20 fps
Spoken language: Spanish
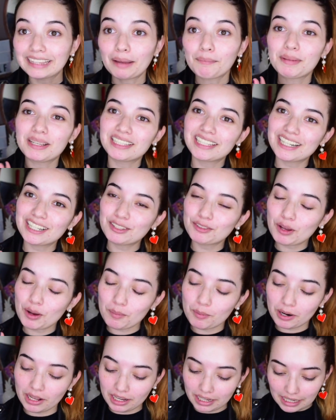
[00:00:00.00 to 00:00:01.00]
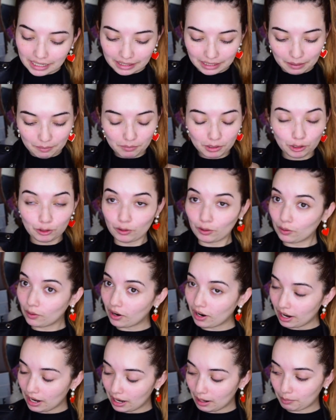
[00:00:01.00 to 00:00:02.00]
También si eres nuevo por aquí, te
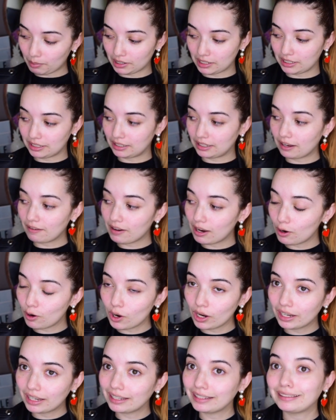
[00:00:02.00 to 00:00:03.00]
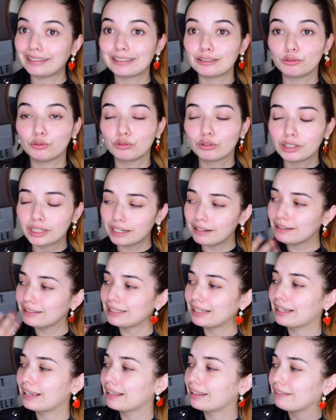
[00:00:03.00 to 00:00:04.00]
invito en la partecita abajo a que te
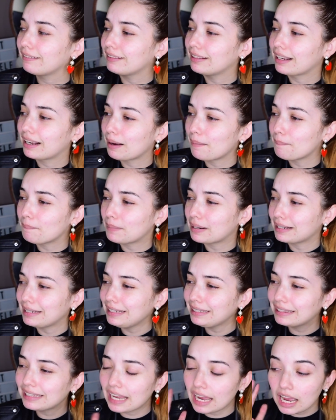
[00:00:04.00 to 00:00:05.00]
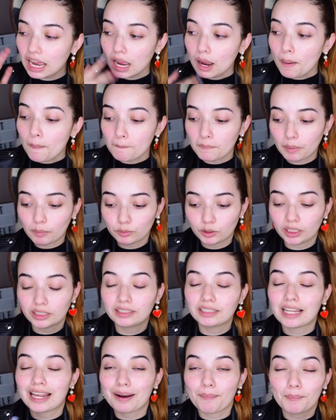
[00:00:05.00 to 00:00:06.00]
suscribas, a que actives la campanita. Vamos a
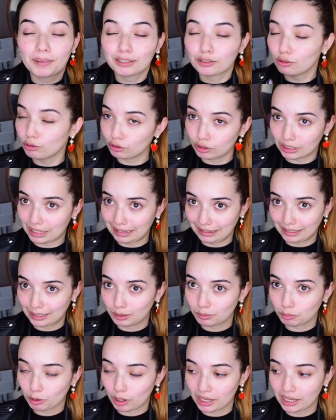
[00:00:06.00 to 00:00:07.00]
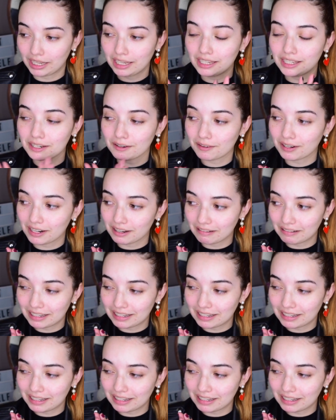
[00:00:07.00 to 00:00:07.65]
estar más constantes por aquí, ya van a